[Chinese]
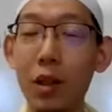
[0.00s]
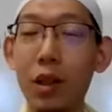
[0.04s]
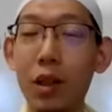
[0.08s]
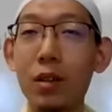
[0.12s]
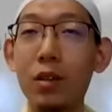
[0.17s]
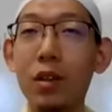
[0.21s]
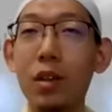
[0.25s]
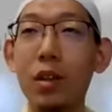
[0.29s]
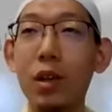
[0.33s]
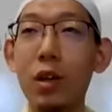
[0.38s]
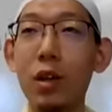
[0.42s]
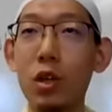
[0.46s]
每
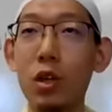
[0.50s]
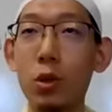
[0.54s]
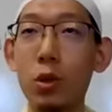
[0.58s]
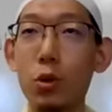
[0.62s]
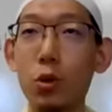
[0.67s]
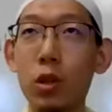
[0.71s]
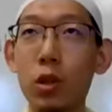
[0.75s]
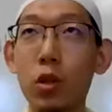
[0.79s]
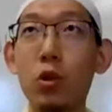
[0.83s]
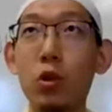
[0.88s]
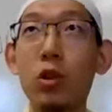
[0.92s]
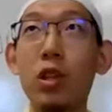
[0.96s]
当听到圣
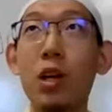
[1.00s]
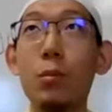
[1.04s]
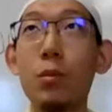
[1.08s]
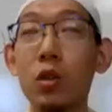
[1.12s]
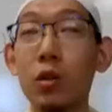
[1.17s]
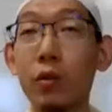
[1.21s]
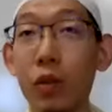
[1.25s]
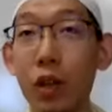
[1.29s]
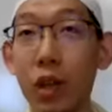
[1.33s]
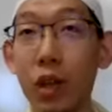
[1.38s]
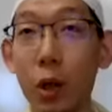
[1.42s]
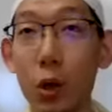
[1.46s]
训的时候，他们
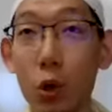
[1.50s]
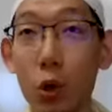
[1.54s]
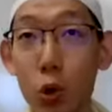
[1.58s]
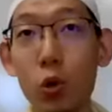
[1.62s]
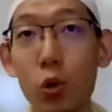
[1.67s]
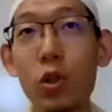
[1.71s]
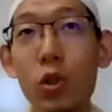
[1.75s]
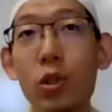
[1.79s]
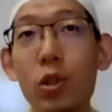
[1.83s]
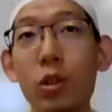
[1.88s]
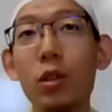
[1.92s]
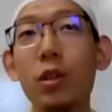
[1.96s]
是非常
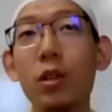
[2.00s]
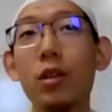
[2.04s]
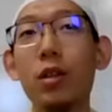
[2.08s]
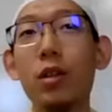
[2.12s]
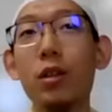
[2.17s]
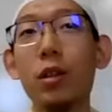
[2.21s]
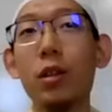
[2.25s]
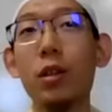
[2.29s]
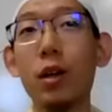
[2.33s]
重视的，